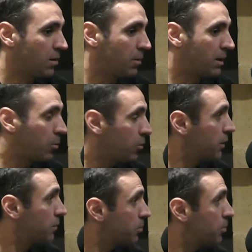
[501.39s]
para
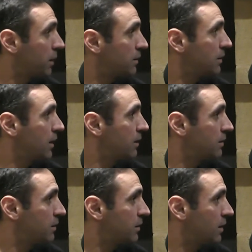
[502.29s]
poder practicar y
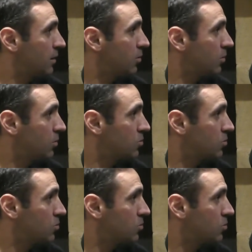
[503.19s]
entrenar con